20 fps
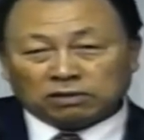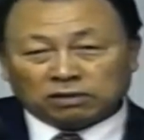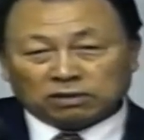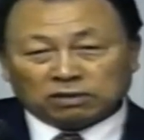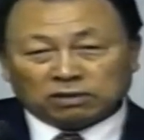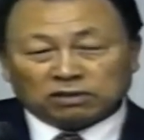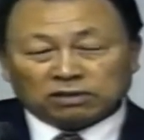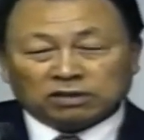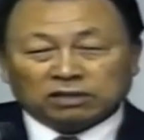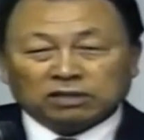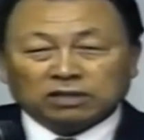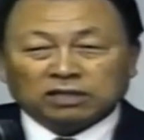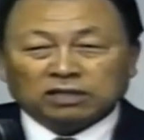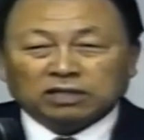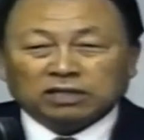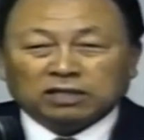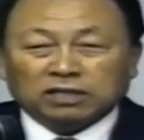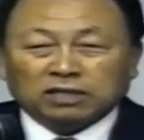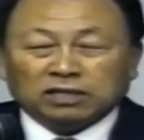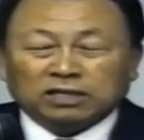我得痔
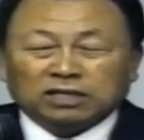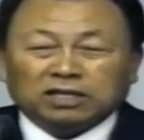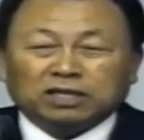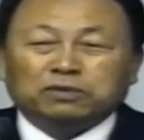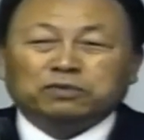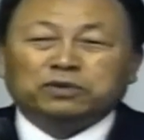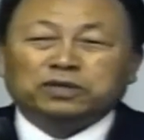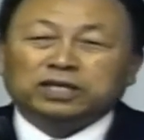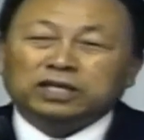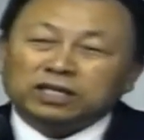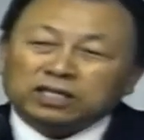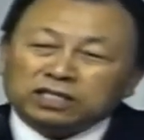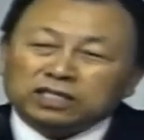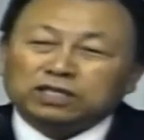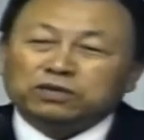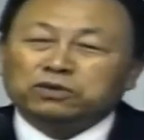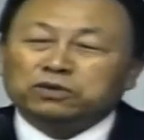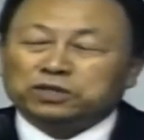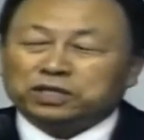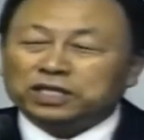疮了，那痔疮药
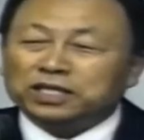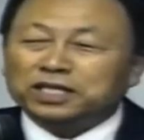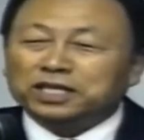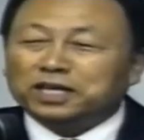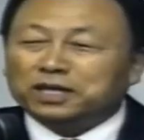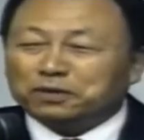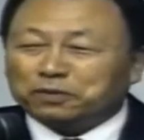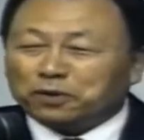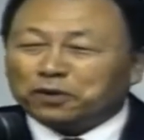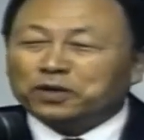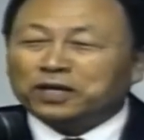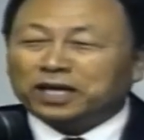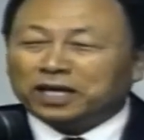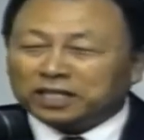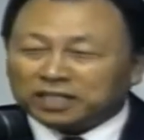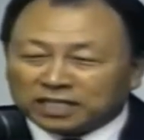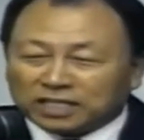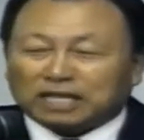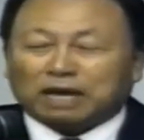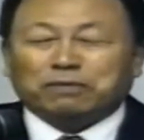不能
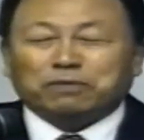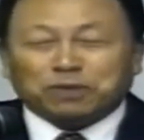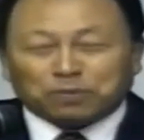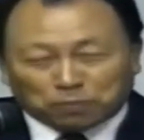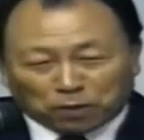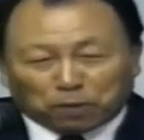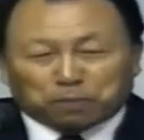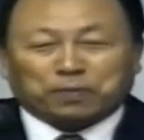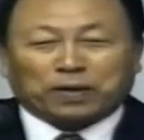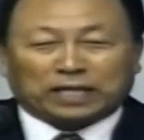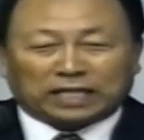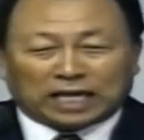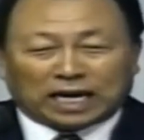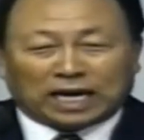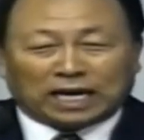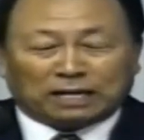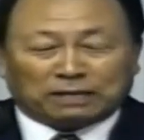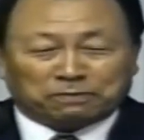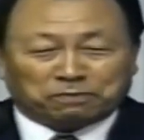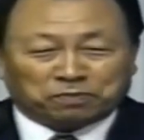吃在嘴
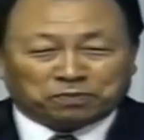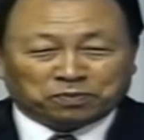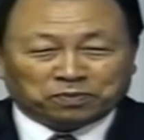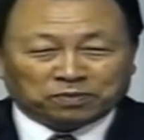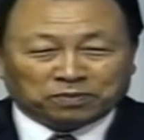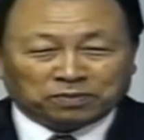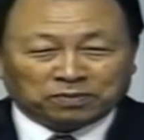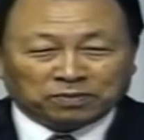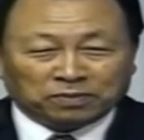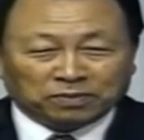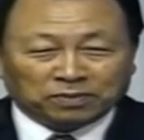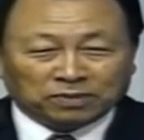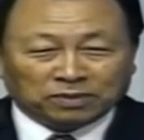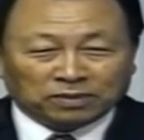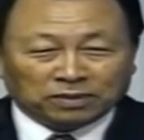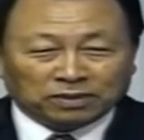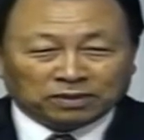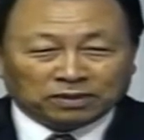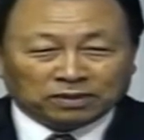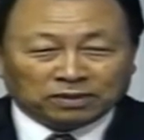里。
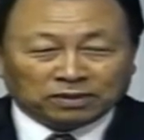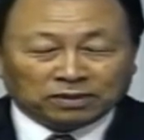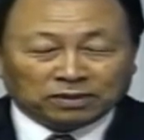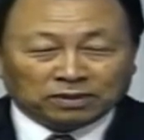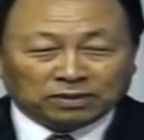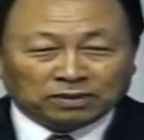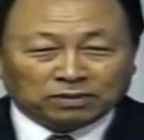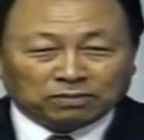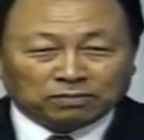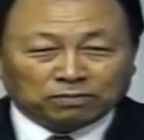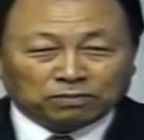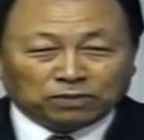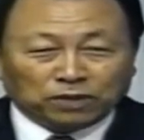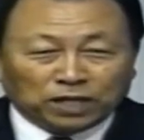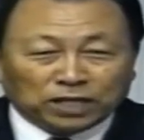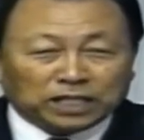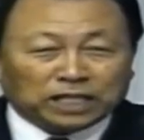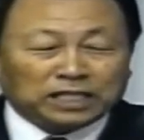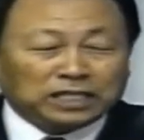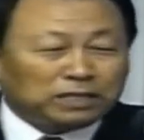大家知道痔疮
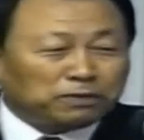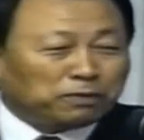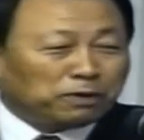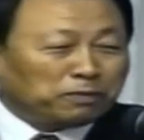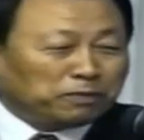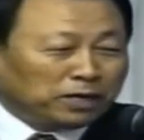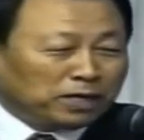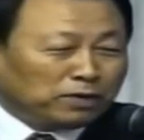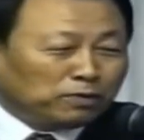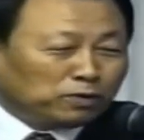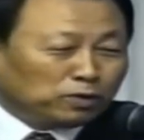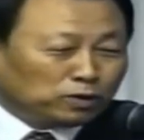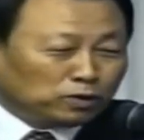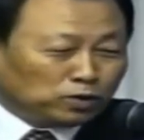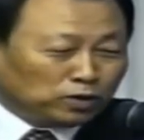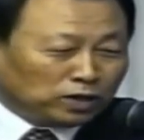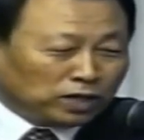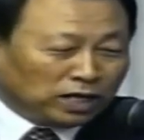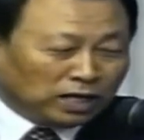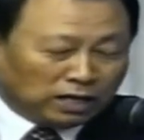药是怎么用的吧？